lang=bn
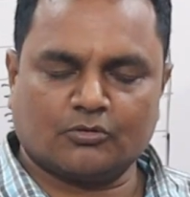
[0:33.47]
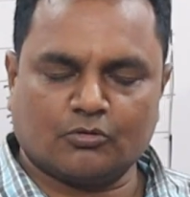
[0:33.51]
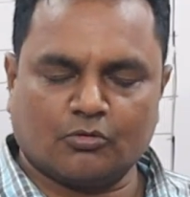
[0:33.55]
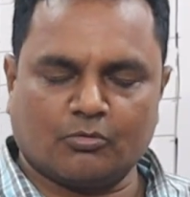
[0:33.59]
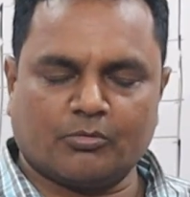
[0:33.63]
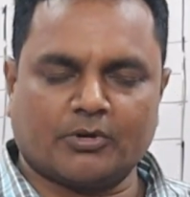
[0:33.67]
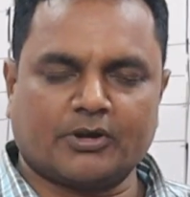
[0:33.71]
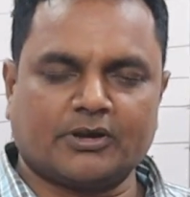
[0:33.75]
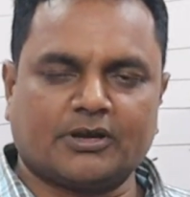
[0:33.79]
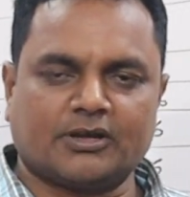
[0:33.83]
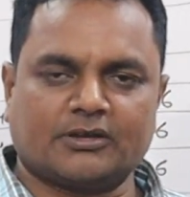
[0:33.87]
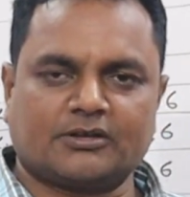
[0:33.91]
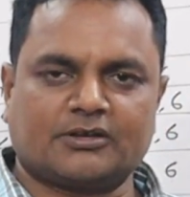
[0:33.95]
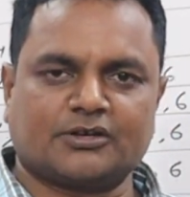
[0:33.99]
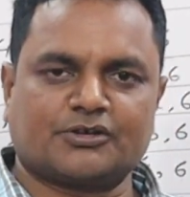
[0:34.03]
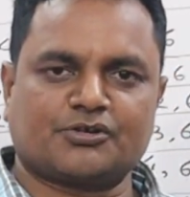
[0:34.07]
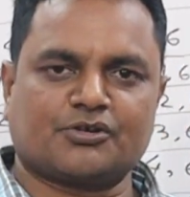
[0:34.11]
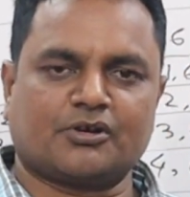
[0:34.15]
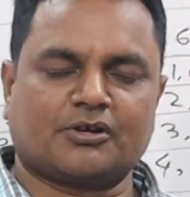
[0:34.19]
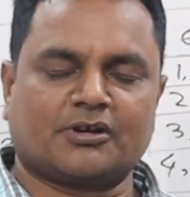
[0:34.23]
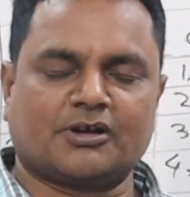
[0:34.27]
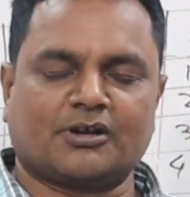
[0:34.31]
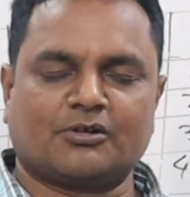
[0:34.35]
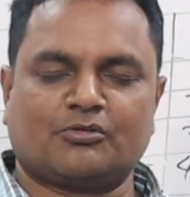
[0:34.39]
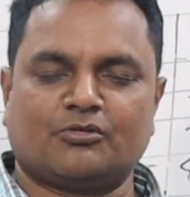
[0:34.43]
উভয় ক্ষেত্রে
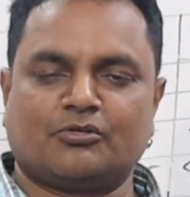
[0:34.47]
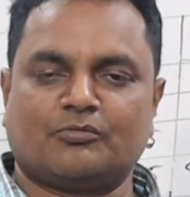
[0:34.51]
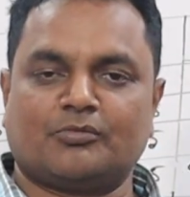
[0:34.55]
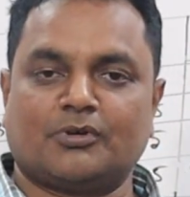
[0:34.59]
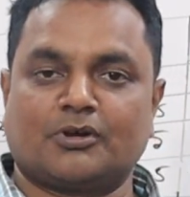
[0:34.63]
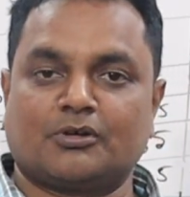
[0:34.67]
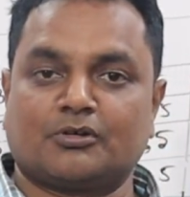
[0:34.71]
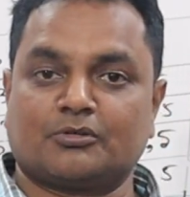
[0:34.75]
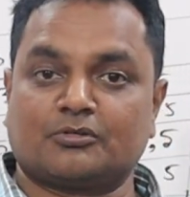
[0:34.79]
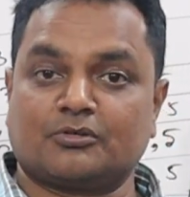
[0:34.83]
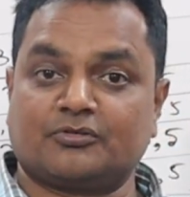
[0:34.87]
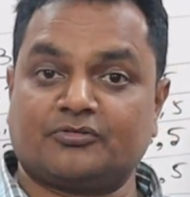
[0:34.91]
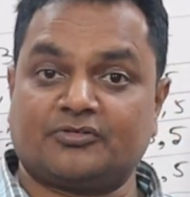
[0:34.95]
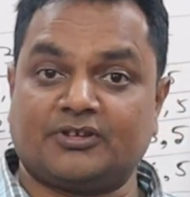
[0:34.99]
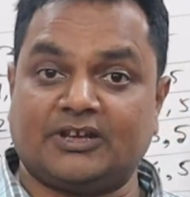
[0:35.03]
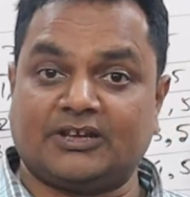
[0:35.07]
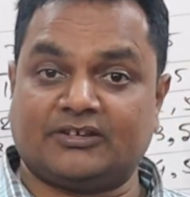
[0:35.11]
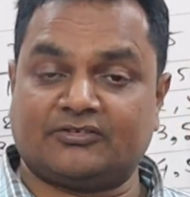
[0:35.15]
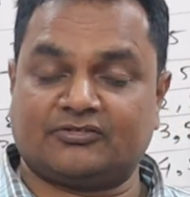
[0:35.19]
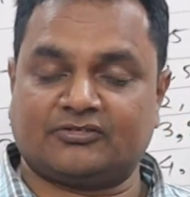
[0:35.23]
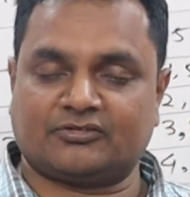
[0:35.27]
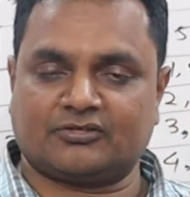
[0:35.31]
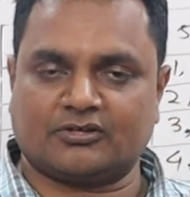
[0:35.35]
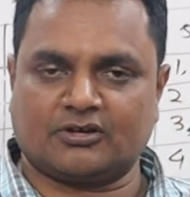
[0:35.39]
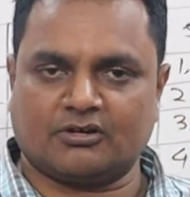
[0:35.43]
সংখ্যার গুণফল কত
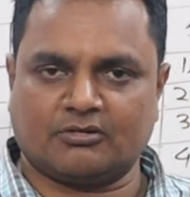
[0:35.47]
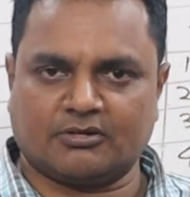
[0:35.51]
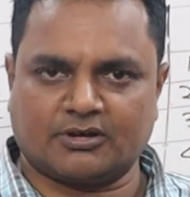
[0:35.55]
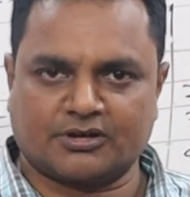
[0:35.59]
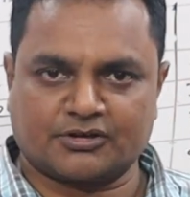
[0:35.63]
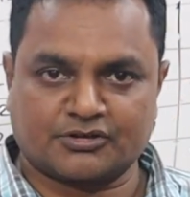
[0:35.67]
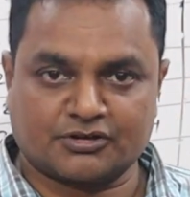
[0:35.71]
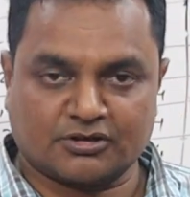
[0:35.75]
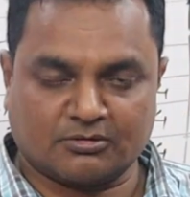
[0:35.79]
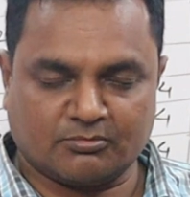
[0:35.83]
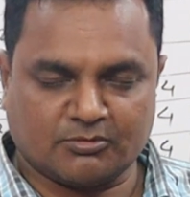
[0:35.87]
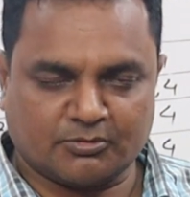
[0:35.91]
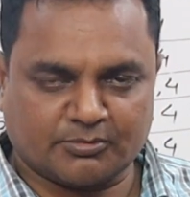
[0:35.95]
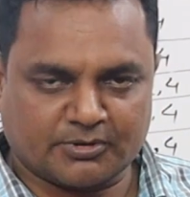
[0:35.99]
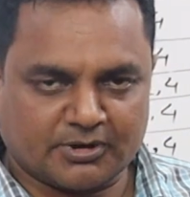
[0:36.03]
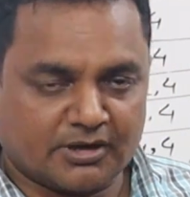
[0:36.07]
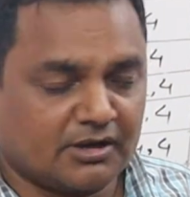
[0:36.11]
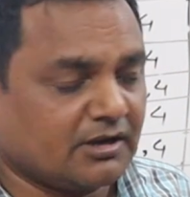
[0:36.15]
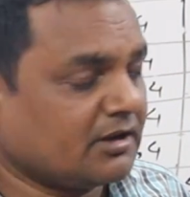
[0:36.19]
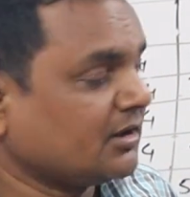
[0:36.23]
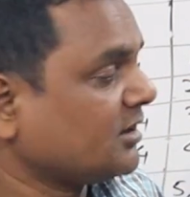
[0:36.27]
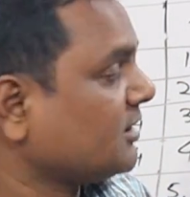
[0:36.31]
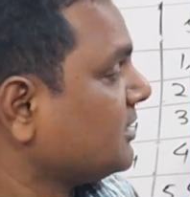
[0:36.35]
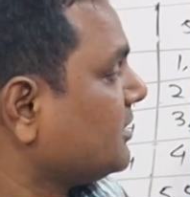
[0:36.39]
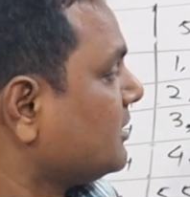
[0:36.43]
সিক্স হওয়ার সম্ভাবনা
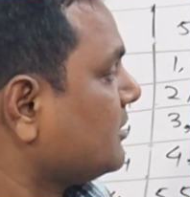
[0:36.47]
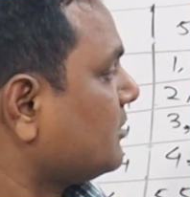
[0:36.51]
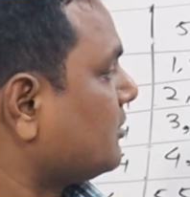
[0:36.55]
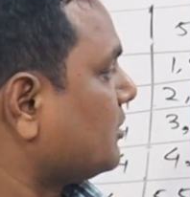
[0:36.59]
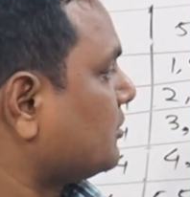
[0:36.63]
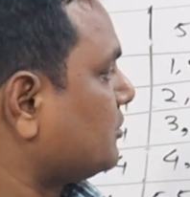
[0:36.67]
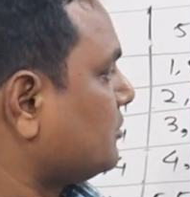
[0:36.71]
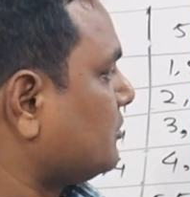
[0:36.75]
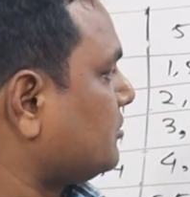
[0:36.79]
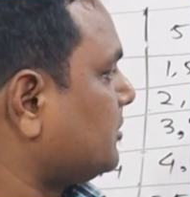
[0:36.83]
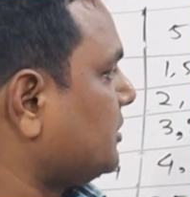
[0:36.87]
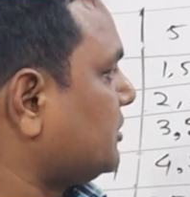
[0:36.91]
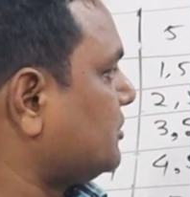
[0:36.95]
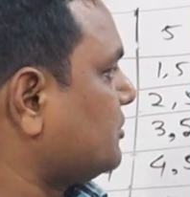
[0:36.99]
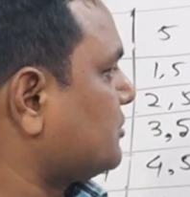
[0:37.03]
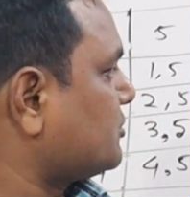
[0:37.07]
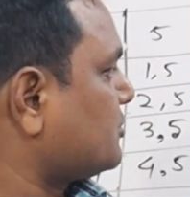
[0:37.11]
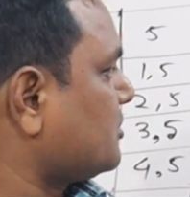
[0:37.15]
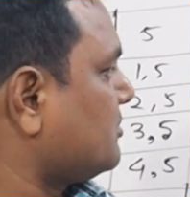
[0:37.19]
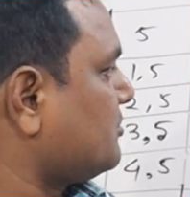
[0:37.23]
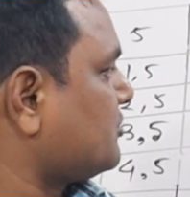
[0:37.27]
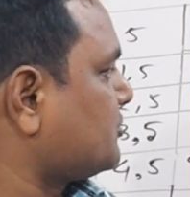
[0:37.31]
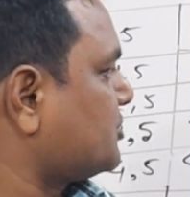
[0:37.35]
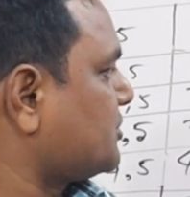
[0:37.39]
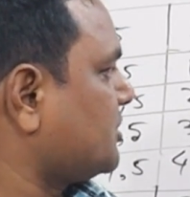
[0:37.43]
কত দ্বিতীয়
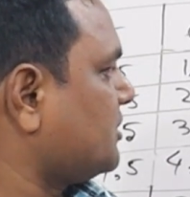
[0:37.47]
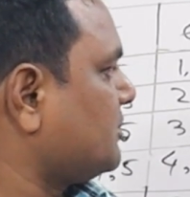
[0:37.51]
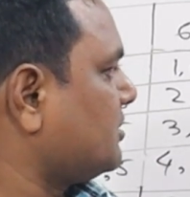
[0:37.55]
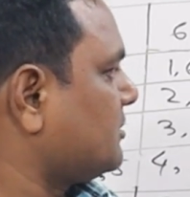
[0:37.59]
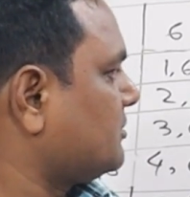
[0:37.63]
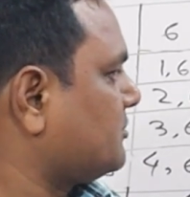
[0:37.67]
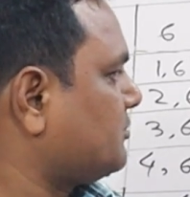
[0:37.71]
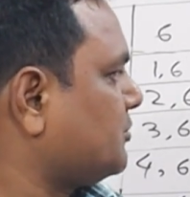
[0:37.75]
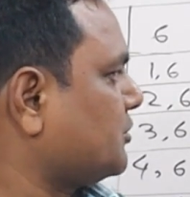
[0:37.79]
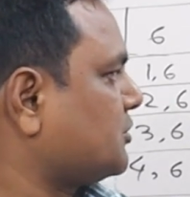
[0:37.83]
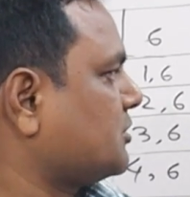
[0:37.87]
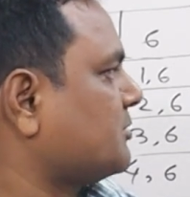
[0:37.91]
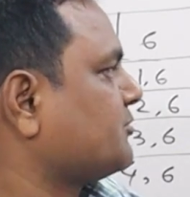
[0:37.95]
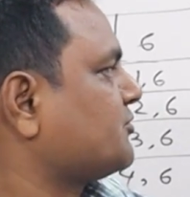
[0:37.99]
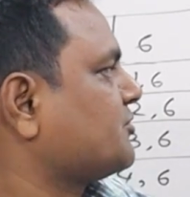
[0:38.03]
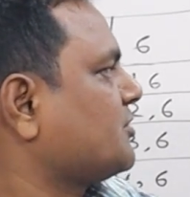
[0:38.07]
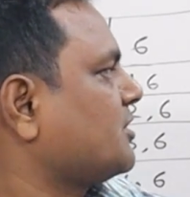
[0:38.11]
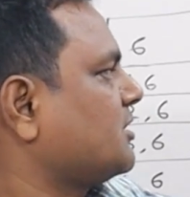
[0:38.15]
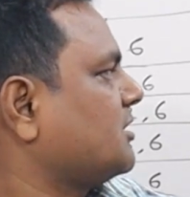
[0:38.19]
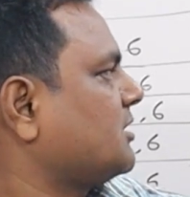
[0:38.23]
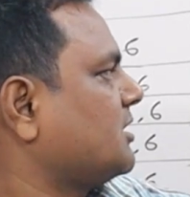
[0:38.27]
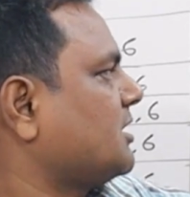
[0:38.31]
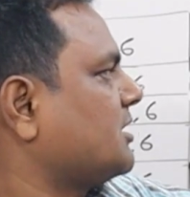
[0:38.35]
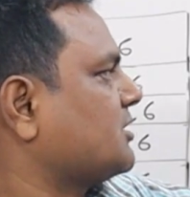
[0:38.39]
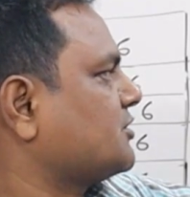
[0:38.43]
সমস্যা প্রথম
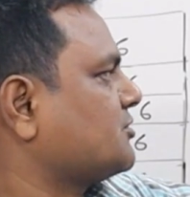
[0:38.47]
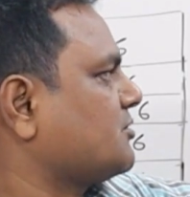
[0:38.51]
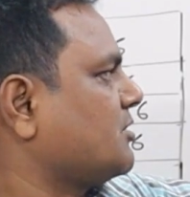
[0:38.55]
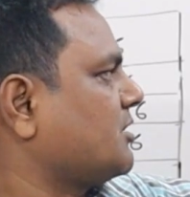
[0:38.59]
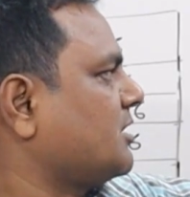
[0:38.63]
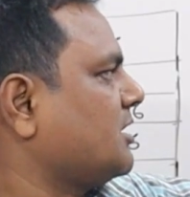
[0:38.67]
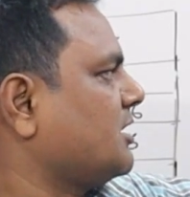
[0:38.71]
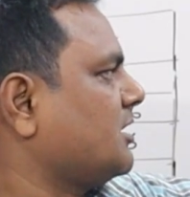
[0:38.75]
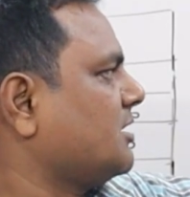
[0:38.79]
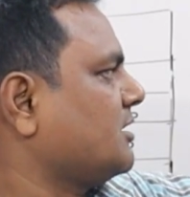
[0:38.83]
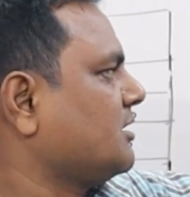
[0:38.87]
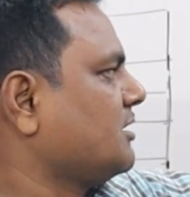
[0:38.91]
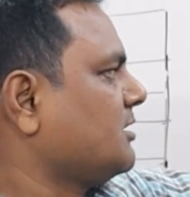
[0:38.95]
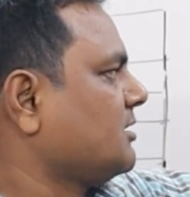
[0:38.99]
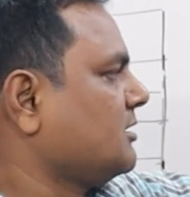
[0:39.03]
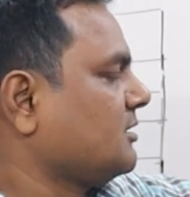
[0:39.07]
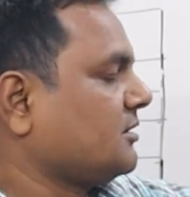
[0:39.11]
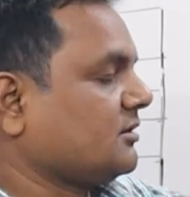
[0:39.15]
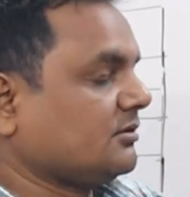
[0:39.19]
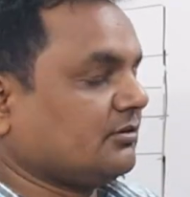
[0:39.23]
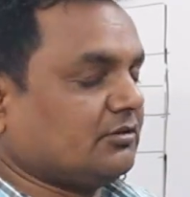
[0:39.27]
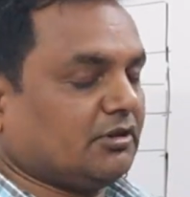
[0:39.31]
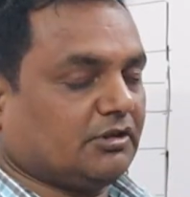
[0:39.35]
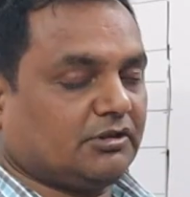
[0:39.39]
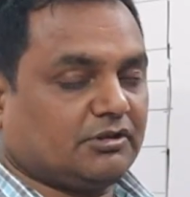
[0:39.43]
সংখ্যার সংখ্যা
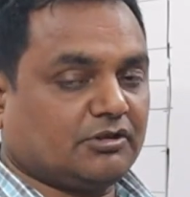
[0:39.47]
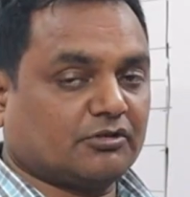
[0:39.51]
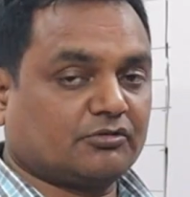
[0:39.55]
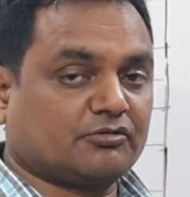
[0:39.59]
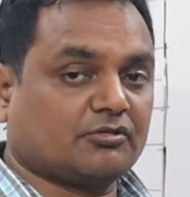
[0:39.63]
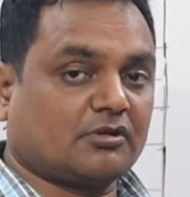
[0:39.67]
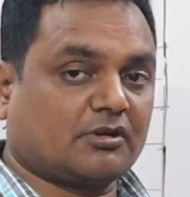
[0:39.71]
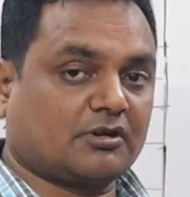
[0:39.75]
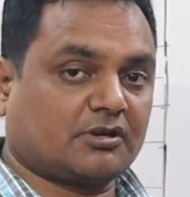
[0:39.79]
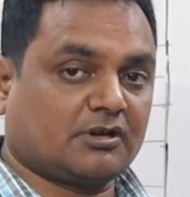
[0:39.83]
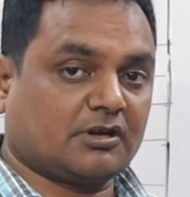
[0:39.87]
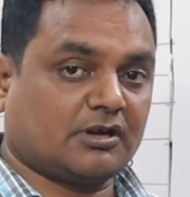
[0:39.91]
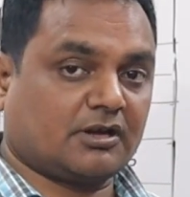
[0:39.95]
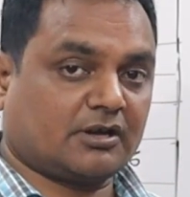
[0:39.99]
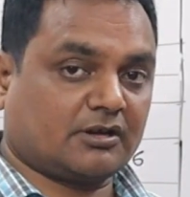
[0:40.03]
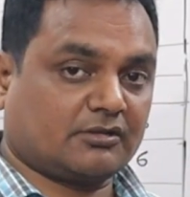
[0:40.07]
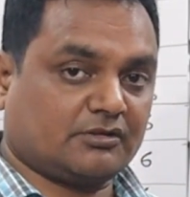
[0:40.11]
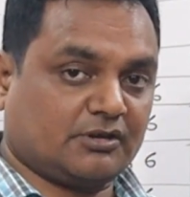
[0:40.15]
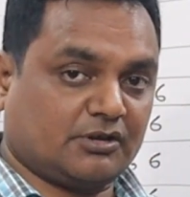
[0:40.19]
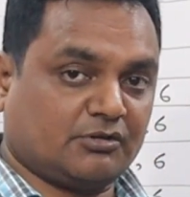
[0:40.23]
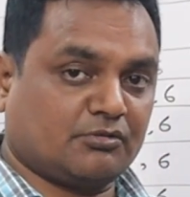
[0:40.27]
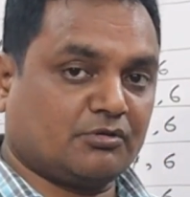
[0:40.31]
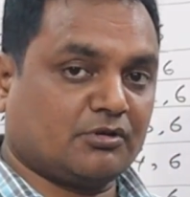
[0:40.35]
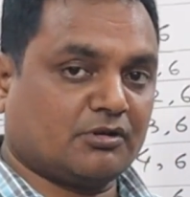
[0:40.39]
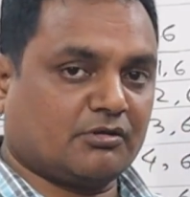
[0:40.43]
দ্বিতীয় সংখ্যার
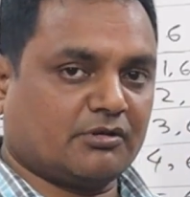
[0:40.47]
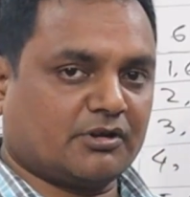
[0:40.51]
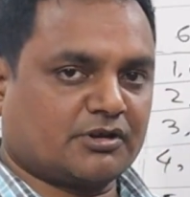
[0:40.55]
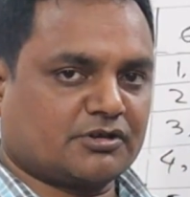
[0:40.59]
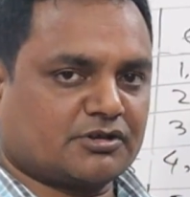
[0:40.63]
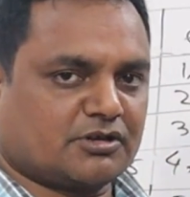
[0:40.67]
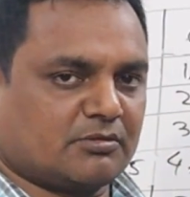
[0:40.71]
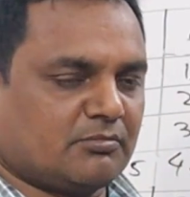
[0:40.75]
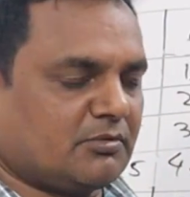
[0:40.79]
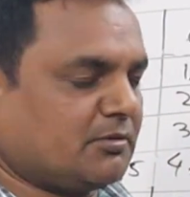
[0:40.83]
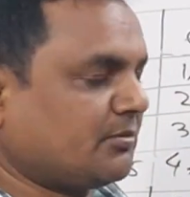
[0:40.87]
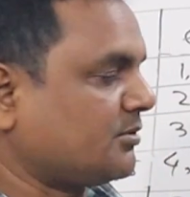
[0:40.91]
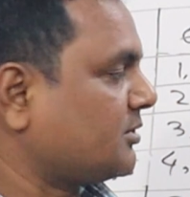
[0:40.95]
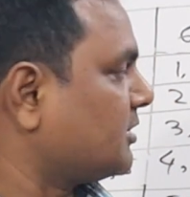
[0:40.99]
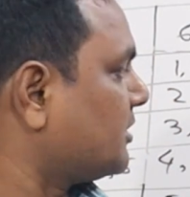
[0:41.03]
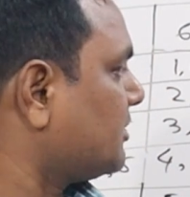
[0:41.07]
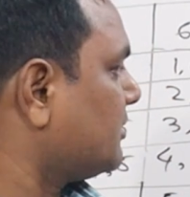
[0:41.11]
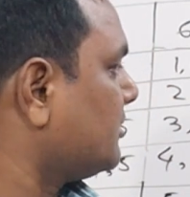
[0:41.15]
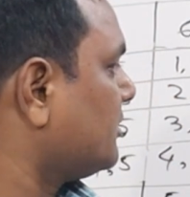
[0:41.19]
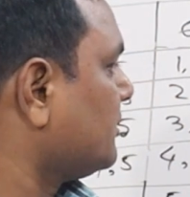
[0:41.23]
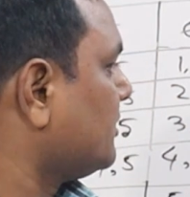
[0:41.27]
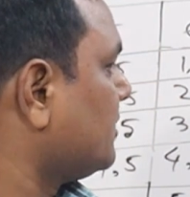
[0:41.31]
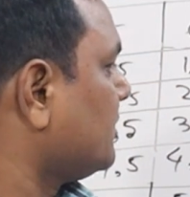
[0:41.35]
দ্বিগুণ হওয়ার সম্ভাবনা